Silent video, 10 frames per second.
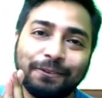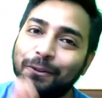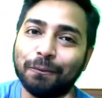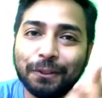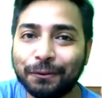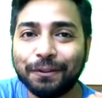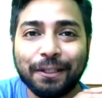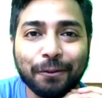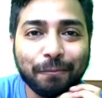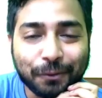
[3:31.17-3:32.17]
তোমাদের যদি
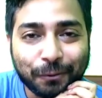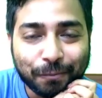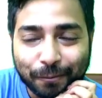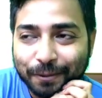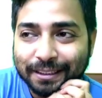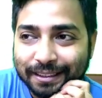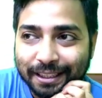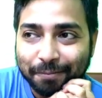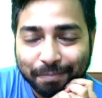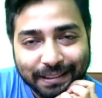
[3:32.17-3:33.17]
এরকম কিছু মেমোরিজ
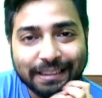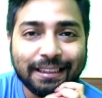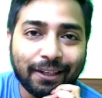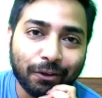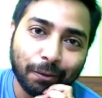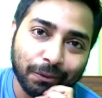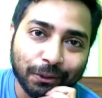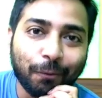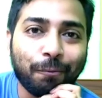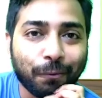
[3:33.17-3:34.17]
থাকে প্লিজ শেয়ার করো আমি
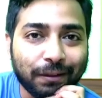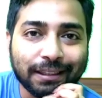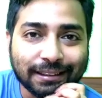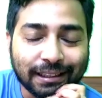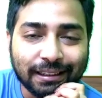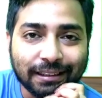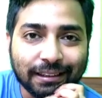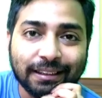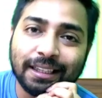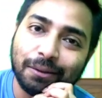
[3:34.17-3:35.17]
সেগুলো পড়তে চাই
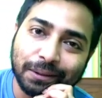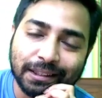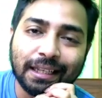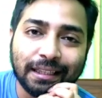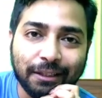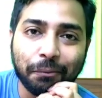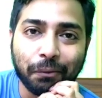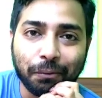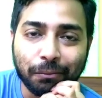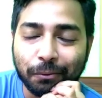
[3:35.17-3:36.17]
এর থেকে বেশি আর কি
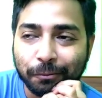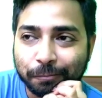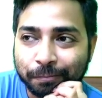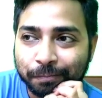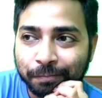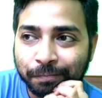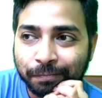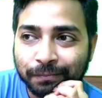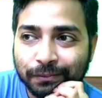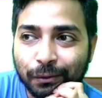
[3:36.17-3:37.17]
বলবো
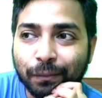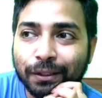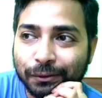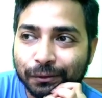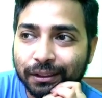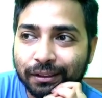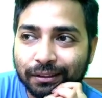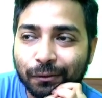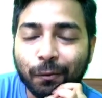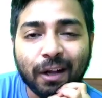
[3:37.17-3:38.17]
তোমাদের যদি
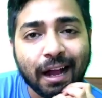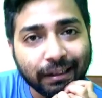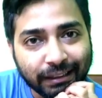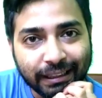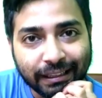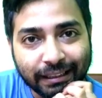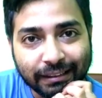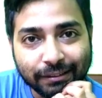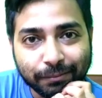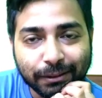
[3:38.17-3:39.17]
কোনো গান রিলেটেড
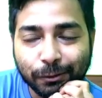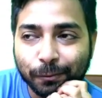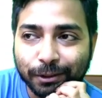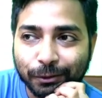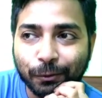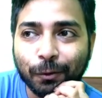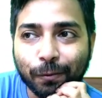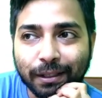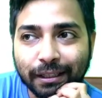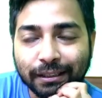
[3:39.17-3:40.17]
বা তোমাদের
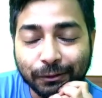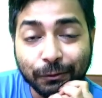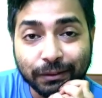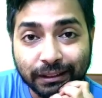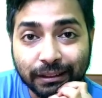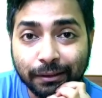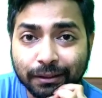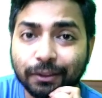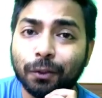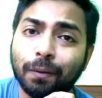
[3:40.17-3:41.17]
ছোটোবেলার কিছু স্মৃতি
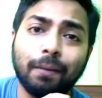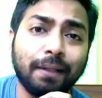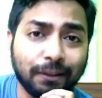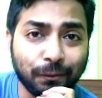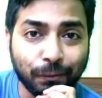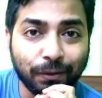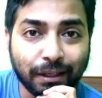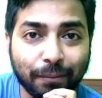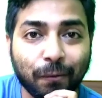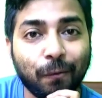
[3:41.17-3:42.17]
ছোটোবেলা মানে স্কুল
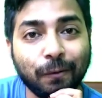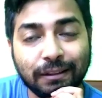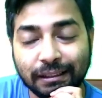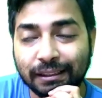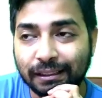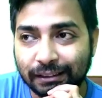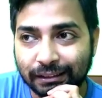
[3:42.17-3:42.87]
টাইমের কোনো স্মৃতি